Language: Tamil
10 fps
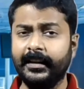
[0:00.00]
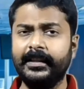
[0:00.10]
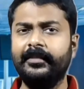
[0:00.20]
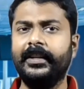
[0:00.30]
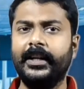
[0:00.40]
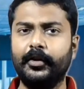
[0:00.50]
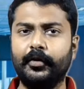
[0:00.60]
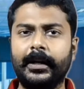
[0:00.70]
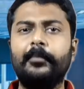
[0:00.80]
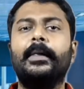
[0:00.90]
அந்த
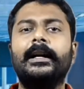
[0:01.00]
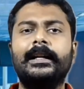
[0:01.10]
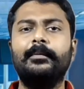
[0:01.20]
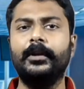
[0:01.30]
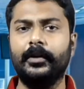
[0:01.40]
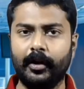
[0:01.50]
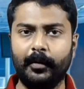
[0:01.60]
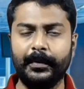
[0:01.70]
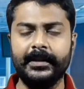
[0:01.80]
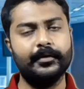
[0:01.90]
வீடியோவோட மல்டிபிள்
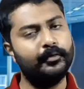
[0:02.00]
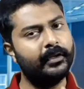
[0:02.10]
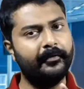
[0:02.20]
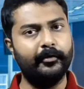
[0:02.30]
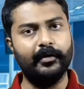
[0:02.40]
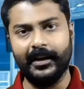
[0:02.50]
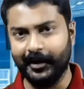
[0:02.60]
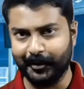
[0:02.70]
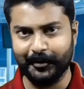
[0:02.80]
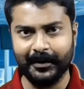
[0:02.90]
காப்பீஸ் உங்கள் ஃபோனில்
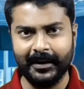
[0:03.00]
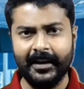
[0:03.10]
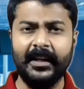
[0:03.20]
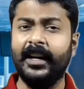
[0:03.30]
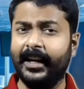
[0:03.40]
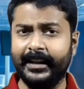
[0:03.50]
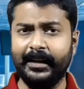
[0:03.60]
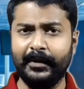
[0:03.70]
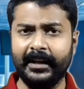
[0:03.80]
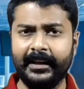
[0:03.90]
இருக்கும்
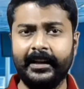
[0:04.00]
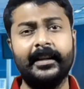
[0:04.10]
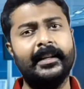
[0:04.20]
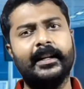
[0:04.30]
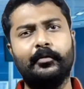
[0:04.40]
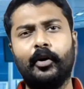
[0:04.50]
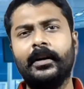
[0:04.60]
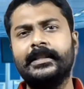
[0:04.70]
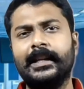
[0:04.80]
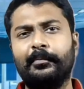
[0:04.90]
அதே மாதிரியே நீங்கள்
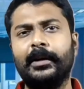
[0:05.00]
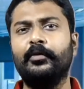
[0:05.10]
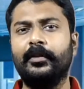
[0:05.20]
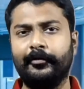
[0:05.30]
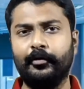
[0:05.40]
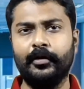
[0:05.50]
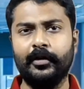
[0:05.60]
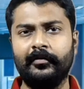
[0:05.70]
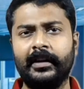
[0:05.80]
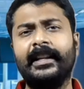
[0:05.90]
வாட்ஸ்அப்பில் ஒரு
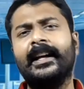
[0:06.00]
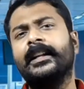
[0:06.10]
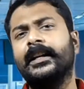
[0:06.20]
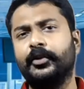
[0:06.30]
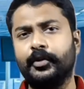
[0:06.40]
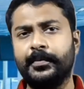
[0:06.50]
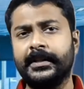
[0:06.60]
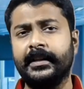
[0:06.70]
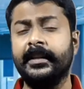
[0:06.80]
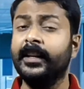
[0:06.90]
ஃபோட்டோவை நிறையா
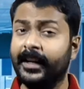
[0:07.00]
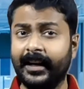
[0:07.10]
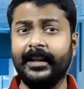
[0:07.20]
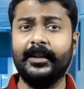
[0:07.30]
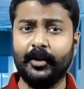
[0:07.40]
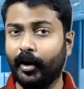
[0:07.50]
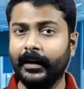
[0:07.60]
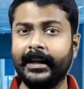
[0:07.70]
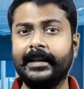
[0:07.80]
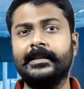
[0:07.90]
குரூப்ஸ்க்கு அல்லது
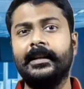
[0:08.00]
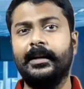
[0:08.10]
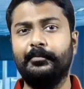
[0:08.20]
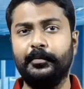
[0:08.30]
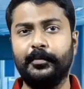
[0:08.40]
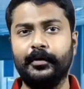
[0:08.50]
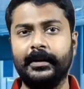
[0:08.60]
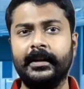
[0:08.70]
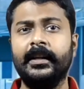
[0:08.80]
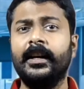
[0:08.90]
கான்டாக்ட்ஸ்க்கு அனுப்பும்
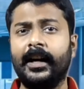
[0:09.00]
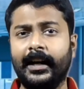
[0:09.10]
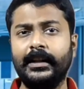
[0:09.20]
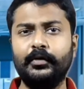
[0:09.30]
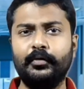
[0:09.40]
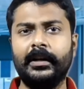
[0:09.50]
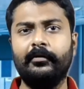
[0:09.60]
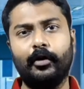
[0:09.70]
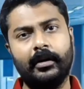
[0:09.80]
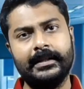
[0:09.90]
போது அது
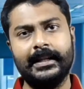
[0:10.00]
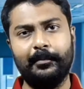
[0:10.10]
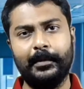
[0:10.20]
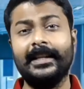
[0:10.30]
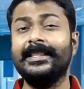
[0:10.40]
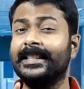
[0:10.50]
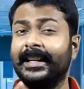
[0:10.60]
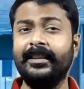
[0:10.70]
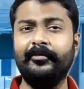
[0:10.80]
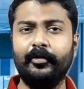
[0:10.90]
உங்கள் வாட்ஸ்அப்பில்
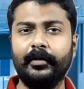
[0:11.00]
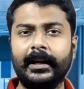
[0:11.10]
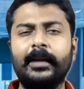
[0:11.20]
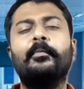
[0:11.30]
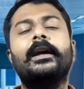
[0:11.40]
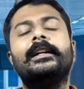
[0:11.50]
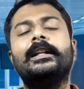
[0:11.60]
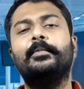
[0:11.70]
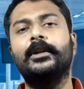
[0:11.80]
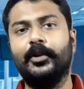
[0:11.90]
சென்ட் ஃபோல்டரில்
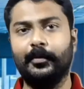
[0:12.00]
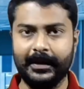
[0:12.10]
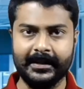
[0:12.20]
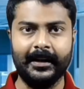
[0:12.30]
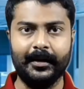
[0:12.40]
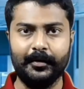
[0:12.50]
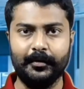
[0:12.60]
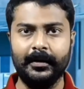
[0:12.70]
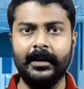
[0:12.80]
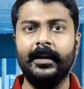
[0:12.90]
மல்டிபிள் காப்பீஸாக
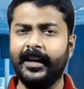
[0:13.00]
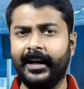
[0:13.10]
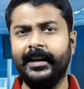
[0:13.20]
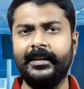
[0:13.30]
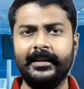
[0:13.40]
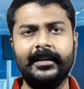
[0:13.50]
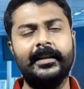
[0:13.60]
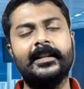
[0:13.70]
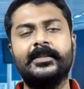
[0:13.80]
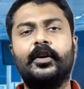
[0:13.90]
இருக்கும் அல்லது
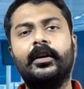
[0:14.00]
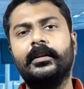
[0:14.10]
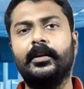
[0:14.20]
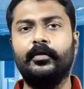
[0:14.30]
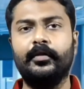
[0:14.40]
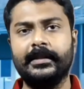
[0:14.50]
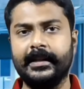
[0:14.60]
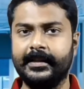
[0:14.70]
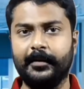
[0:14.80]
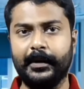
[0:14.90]
நீங்கள் சாங் டவுன்லோட்
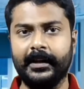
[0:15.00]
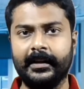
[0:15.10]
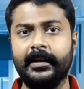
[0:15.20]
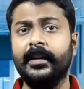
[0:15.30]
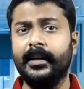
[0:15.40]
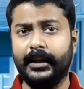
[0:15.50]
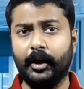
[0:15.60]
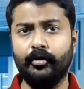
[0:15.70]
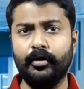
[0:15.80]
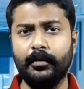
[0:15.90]
செஞ்சுருப்பீங்க
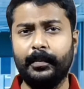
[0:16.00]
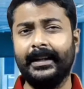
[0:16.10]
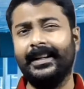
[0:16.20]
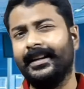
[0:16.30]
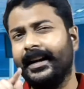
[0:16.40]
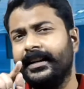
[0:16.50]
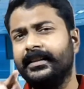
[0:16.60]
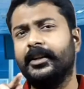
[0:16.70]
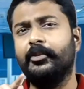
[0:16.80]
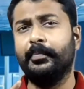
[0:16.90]
டவுன்லோட் பட்டன் ரெண்டு
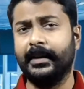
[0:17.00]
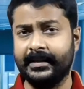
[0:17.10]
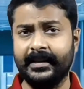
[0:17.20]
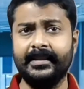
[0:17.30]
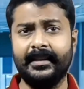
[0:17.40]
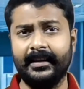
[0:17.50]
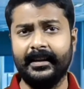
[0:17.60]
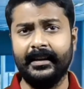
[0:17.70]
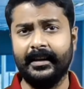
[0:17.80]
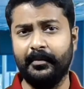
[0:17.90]
தடவை ப்ரெஸ்
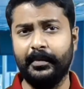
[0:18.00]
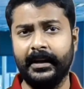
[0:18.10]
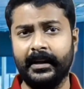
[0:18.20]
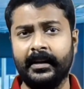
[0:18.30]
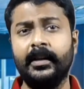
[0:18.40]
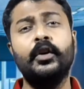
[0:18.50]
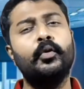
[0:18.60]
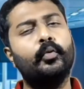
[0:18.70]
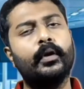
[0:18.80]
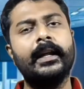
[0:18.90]
செஞ்சிருந்தீங்க அப்படின்னா
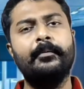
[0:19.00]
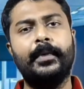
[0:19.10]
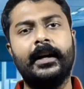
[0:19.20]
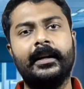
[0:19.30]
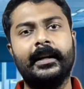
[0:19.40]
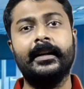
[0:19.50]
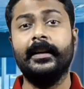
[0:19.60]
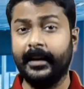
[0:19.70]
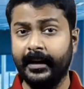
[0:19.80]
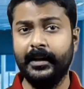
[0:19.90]
ஒரே பாட்டே
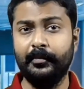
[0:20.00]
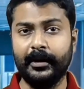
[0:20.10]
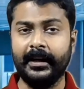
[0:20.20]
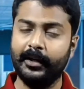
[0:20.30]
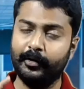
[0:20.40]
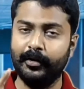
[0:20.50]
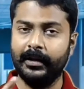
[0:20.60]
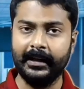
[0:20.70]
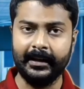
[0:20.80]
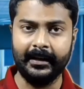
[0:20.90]
ரெண்டு முறை
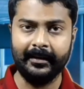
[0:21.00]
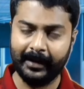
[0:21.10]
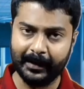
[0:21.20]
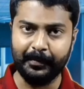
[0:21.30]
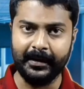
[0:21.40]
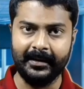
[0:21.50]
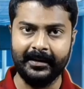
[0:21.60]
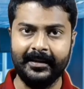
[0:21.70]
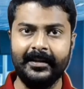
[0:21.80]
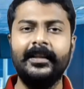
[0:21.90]
டவுன்லோட் ஆகியிருக்க வாய்ப்பு
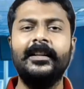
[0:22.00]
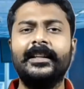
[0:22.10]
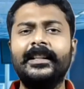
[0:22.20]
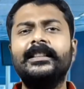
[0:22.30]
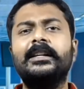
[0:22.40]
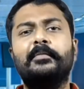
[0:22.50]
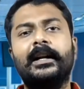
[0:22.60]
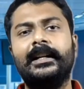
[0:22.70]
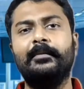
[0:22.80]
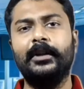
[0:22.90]
இருக்கு இந்த
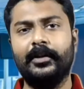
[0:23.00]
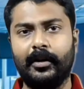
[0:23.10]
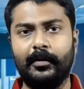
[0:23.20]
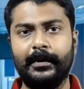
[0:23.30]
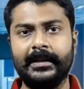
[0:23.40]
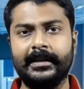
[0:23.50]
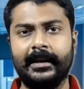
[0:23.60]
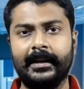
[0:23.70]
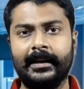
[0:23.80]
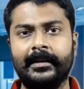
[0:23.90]
மல்டிபிள்
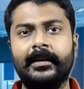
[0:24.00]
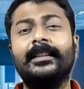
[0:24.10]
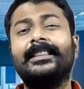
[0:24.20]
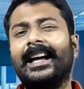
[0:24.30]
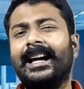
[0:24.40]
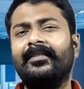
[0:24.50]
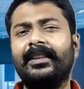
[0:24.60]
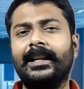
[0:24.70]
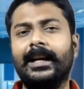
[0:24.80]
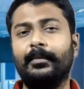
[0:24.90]
காப்பீஸ்னால
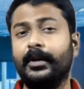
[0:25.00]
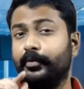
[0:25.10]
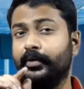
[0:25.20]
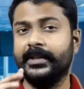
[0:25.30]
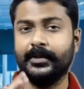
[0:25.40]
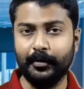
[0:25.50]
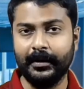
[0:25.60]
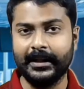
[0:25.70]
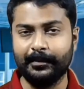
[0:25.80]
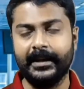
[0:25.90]
தேவையில்லாம உங்க
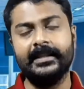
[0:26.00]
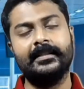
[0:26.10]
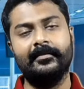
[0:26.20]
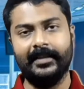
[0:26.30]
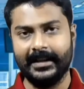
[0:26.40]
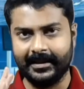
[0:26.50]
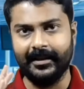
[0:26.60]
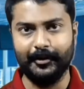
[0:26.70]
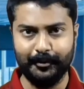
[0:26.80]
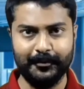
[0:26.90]
ஸ்டோரேஜ் ஸ்பேஸ் வேஸ்ட்
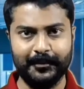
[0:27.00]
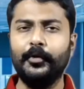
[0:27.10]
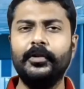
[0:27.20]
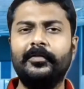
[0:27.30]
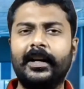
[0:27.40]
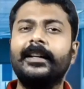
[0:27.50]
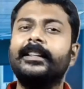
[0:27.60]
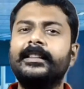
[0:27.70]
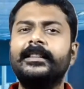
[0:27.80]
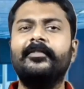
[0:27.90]
ஆகும்
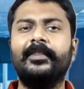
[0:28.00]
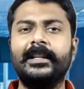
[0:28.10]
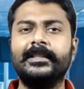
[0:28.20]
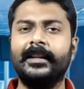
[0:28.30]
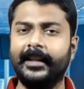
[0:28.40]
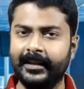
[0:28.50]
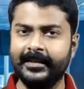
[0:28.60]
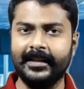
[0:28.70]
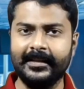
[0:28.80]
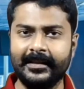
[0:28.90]
பொதுவாக இந்த ஃபைல்ஸை
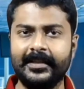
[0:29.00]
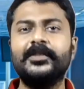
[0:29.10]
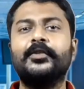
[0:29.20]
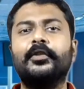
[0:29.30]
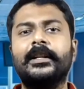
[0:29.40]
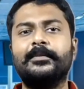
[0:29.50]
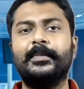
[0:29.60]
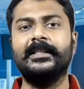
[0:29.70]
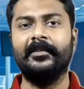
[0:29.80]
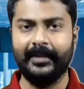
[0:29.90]
டெலிட் செஞ்சு ஸ்டோரேஜ்
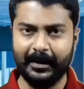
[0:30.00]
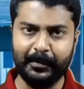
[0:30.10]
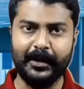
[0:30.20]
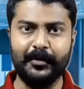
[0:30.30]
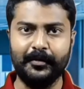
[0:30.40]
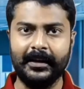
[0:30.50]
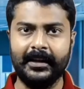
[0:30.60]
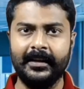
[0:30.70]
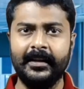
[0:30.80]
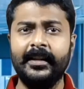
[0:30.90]
ஸ்பேஸை ஃப்ரீ பண்ணணும்னா